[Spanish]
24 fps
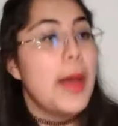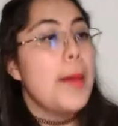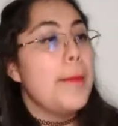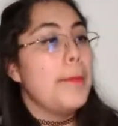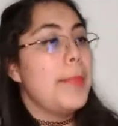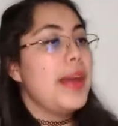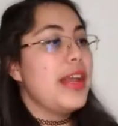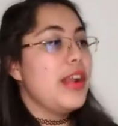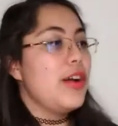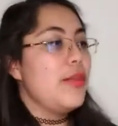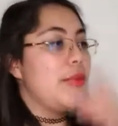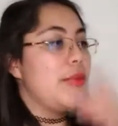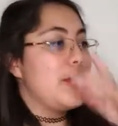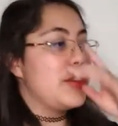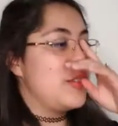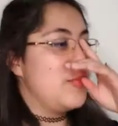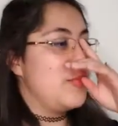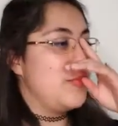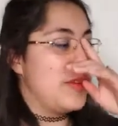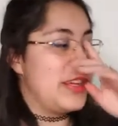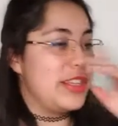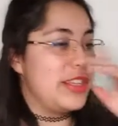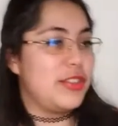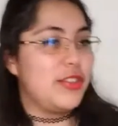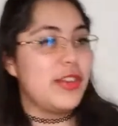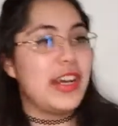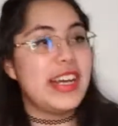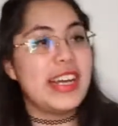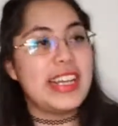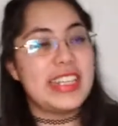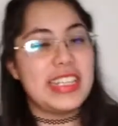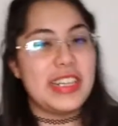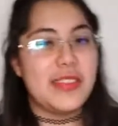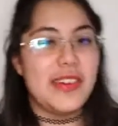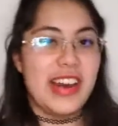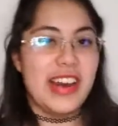Pero por supuesto hay
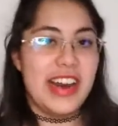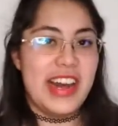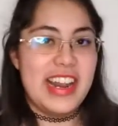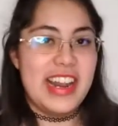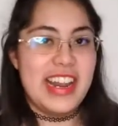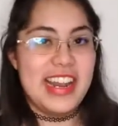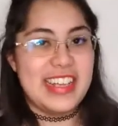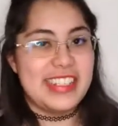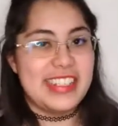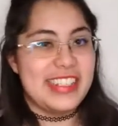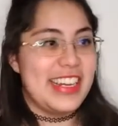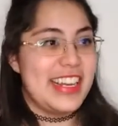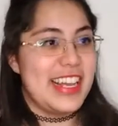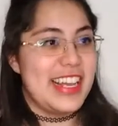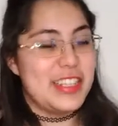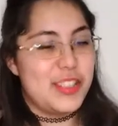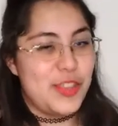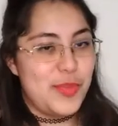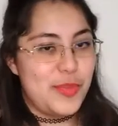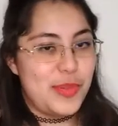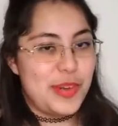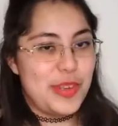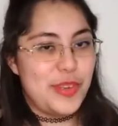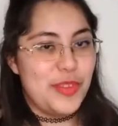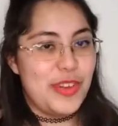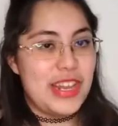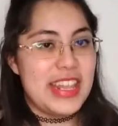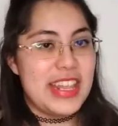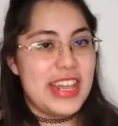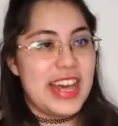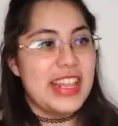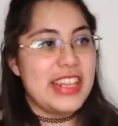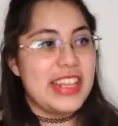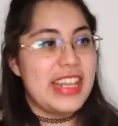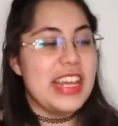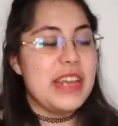que trabajar en las áreas de
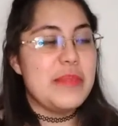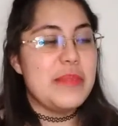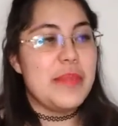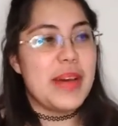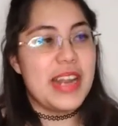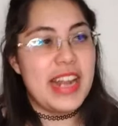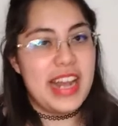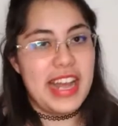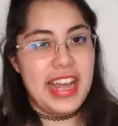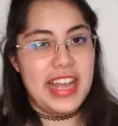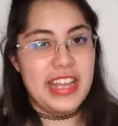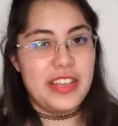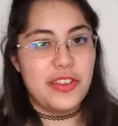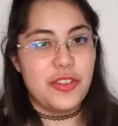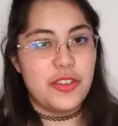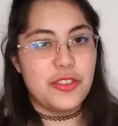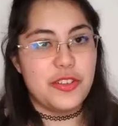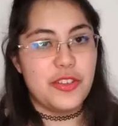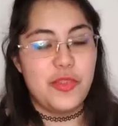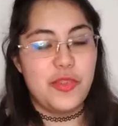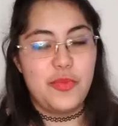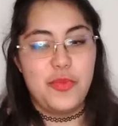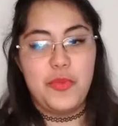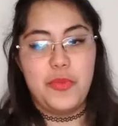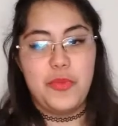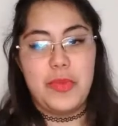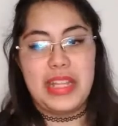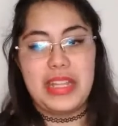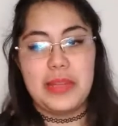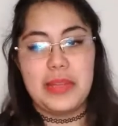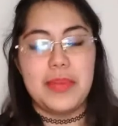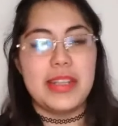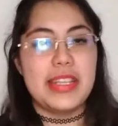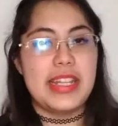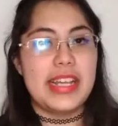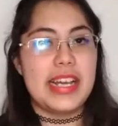oportunidad y para ellos como
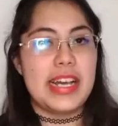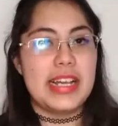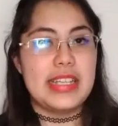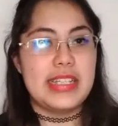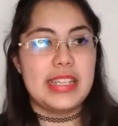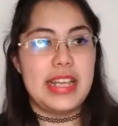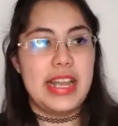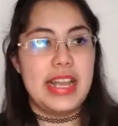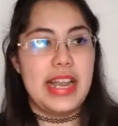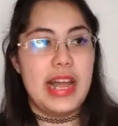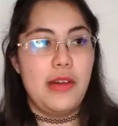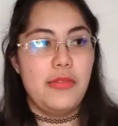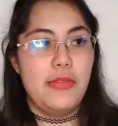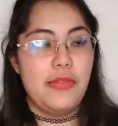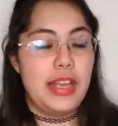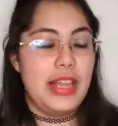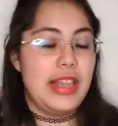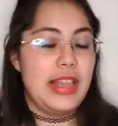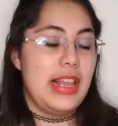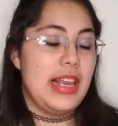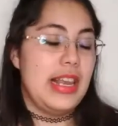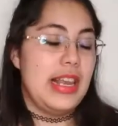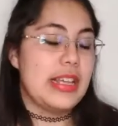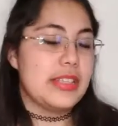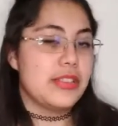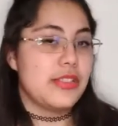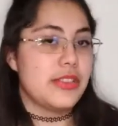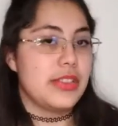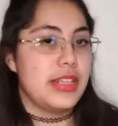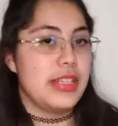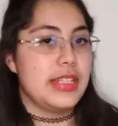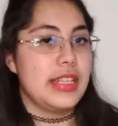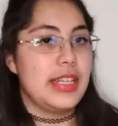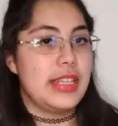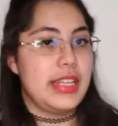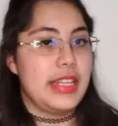matemáticas era una de las
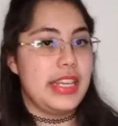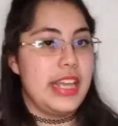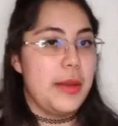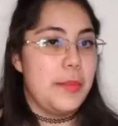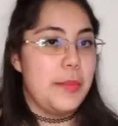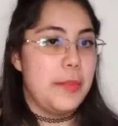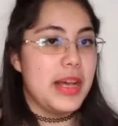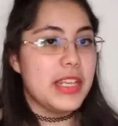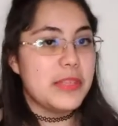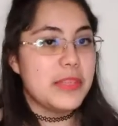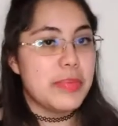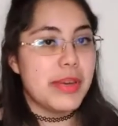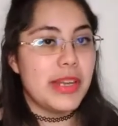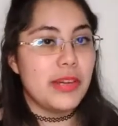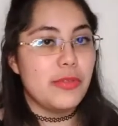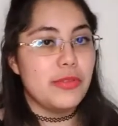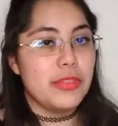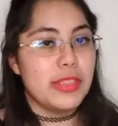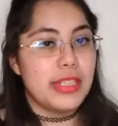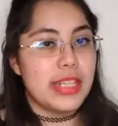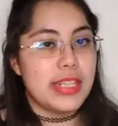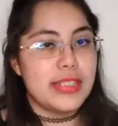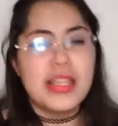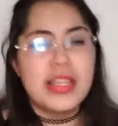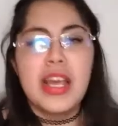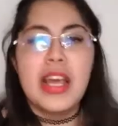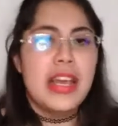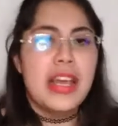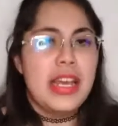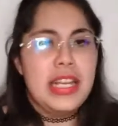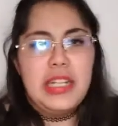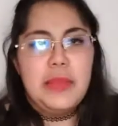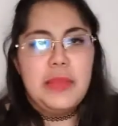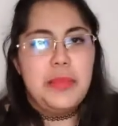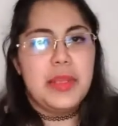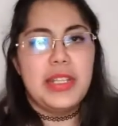cosas que tenía más preguntas,
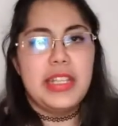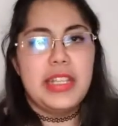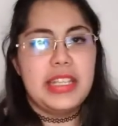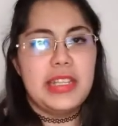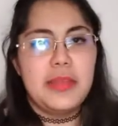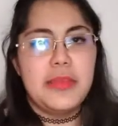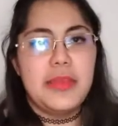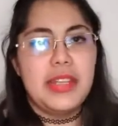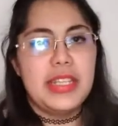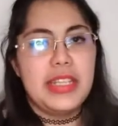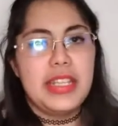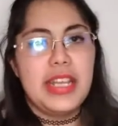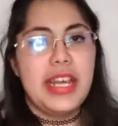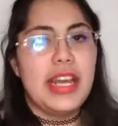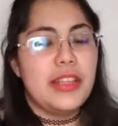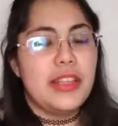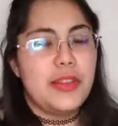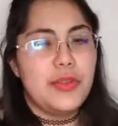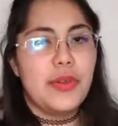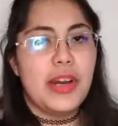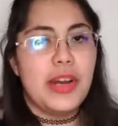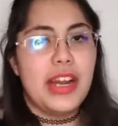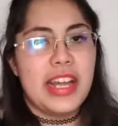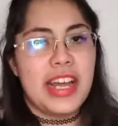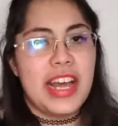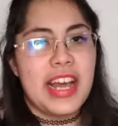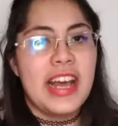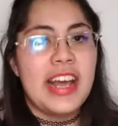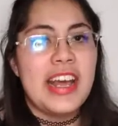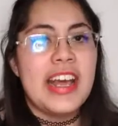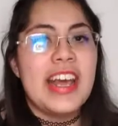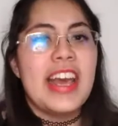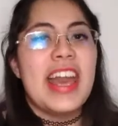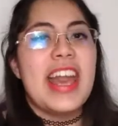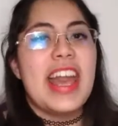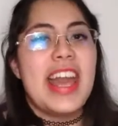independientemente de tu área,
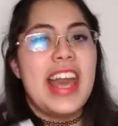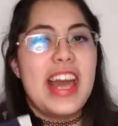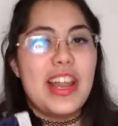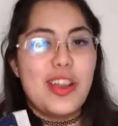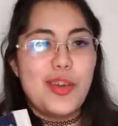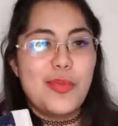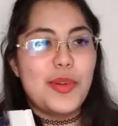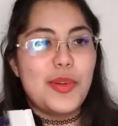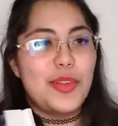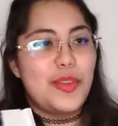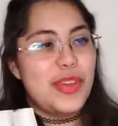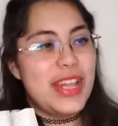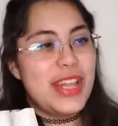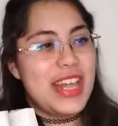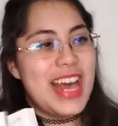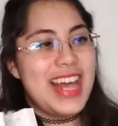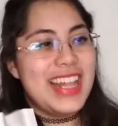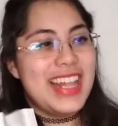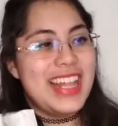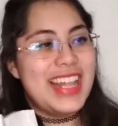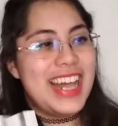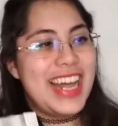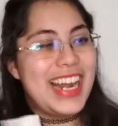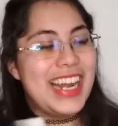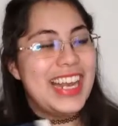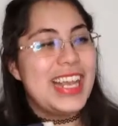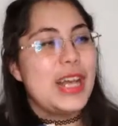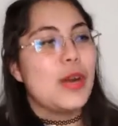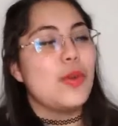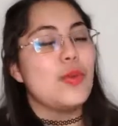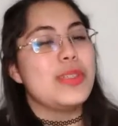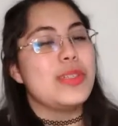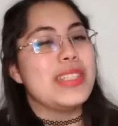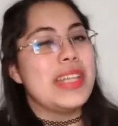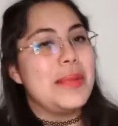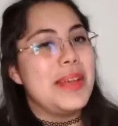era la oportunidad de darle
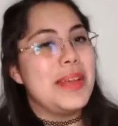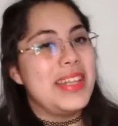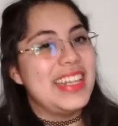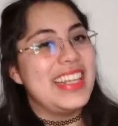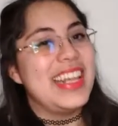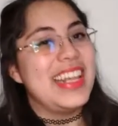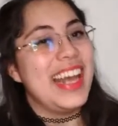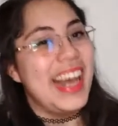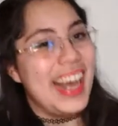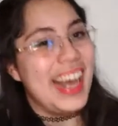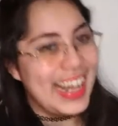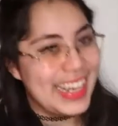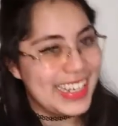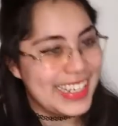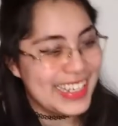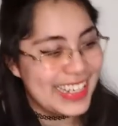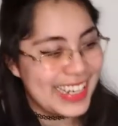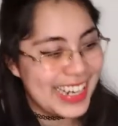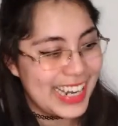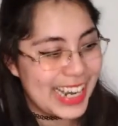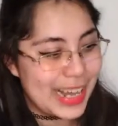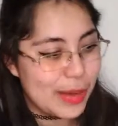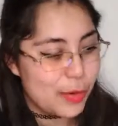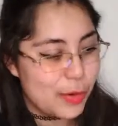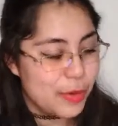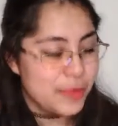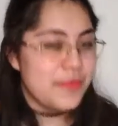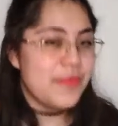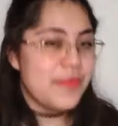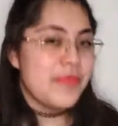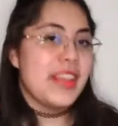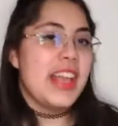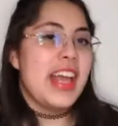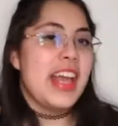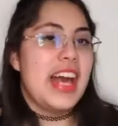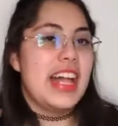justamente al clavo.
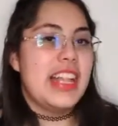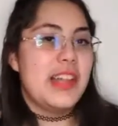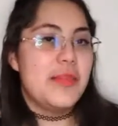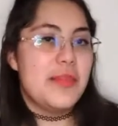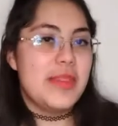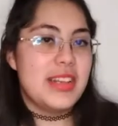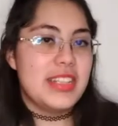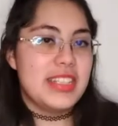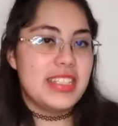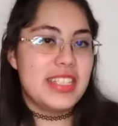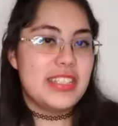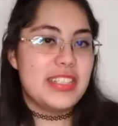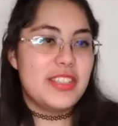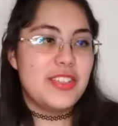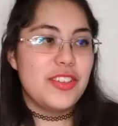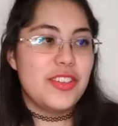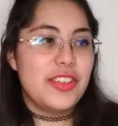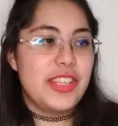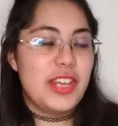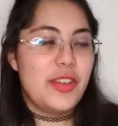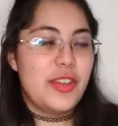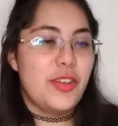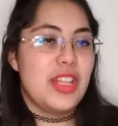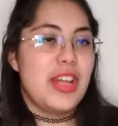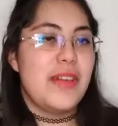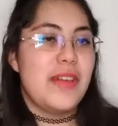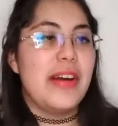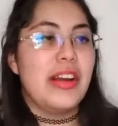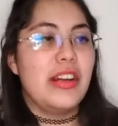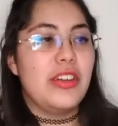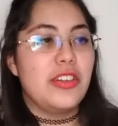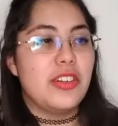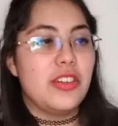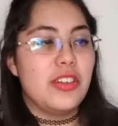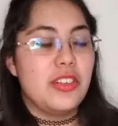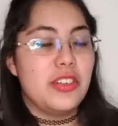Además de eso te
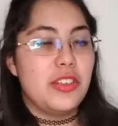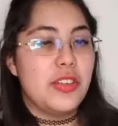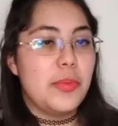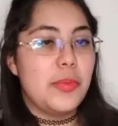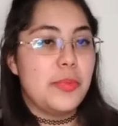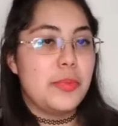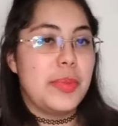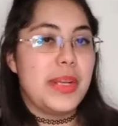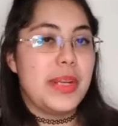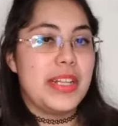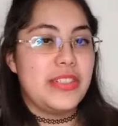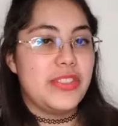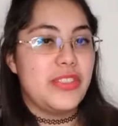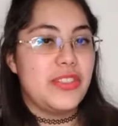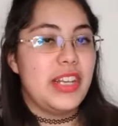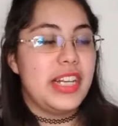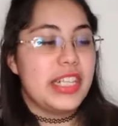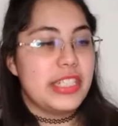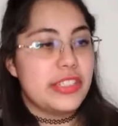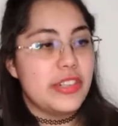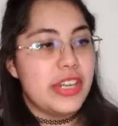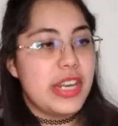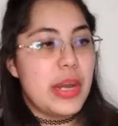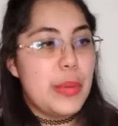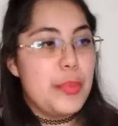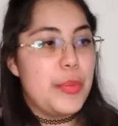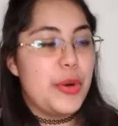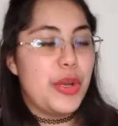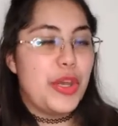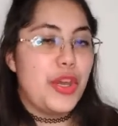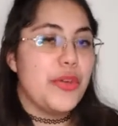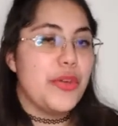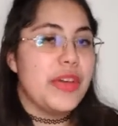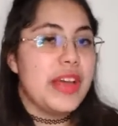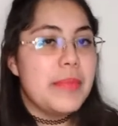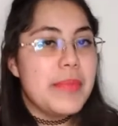ayudaban con comprensión lectora
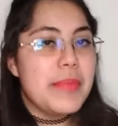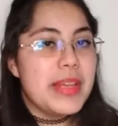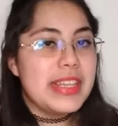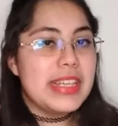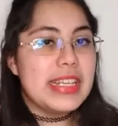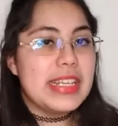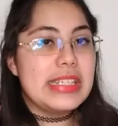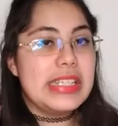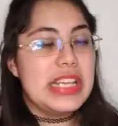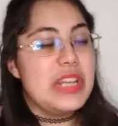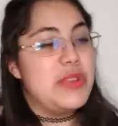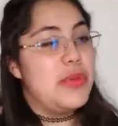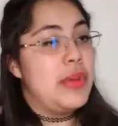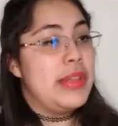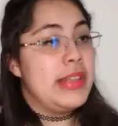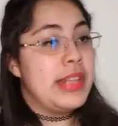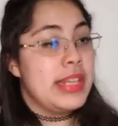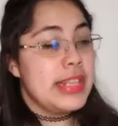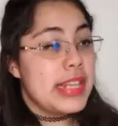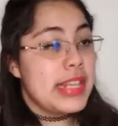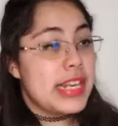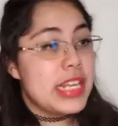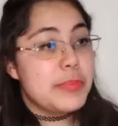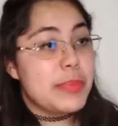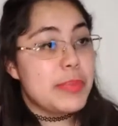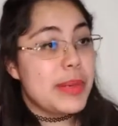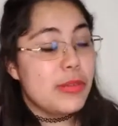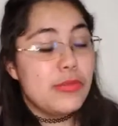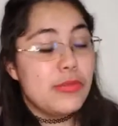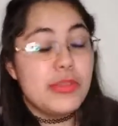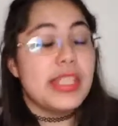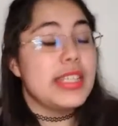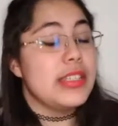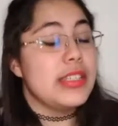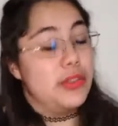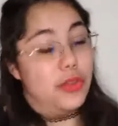porque obviamente si no entiendes las
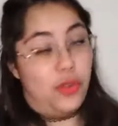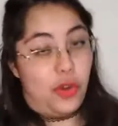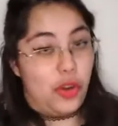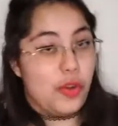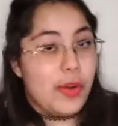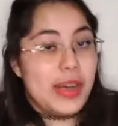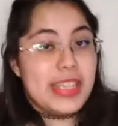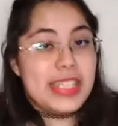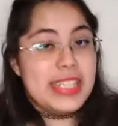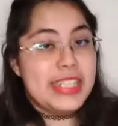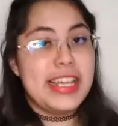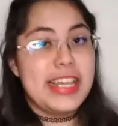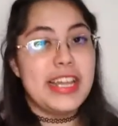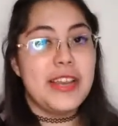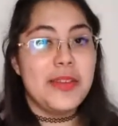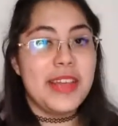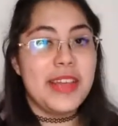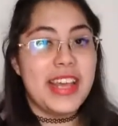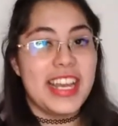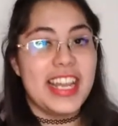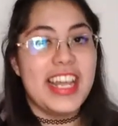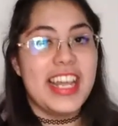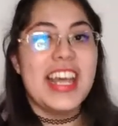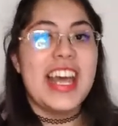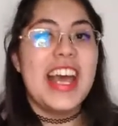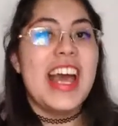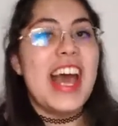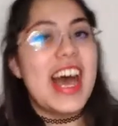preguntas no lo vas a hacer bien.